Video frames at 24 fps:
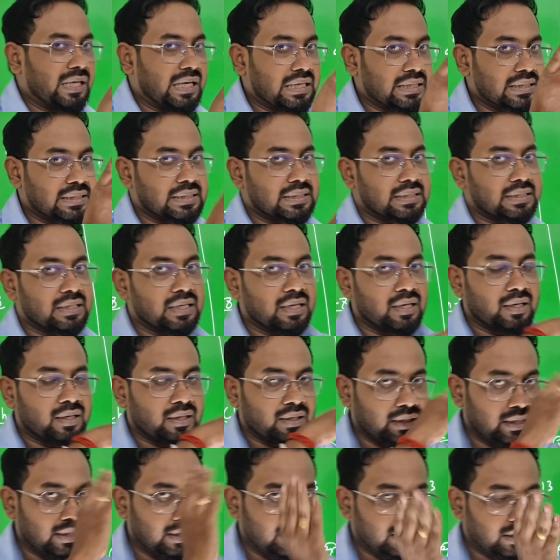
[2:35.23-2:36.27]
மியாசிஸ்
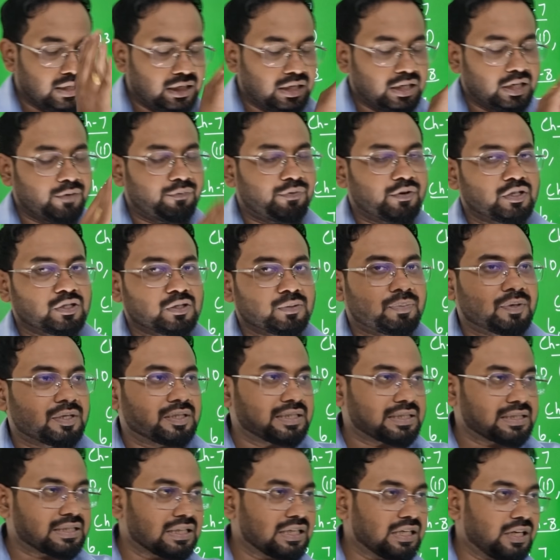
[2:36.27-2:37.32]
இந்த ரெண்டு டிஃப்ரென்ஸ்
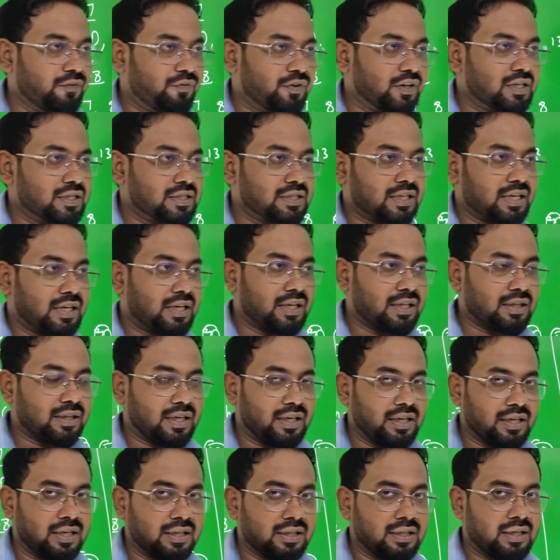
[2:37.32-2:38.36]
படித்த சிக்னிஃபிகன்ஸ் கேட்டால்
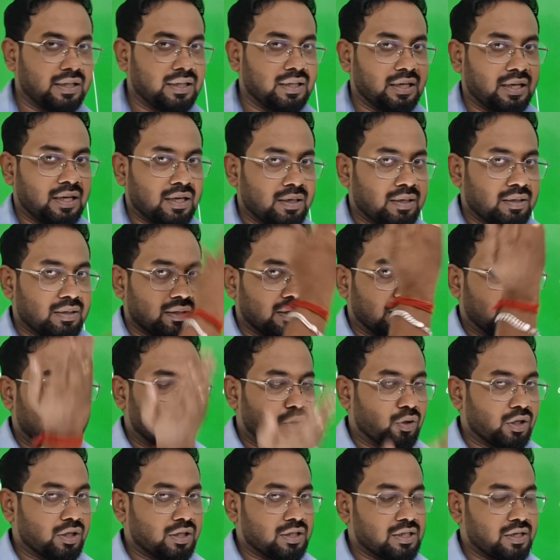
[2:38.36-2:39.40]
தனியாக இது எழுதிடலாம்
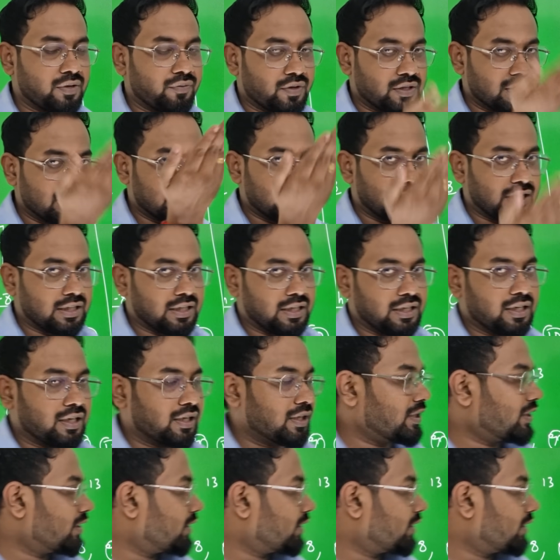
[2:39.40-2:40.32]
இதோட சிக்னிஃபிகன்ஸ் கேட்டால் தனியாக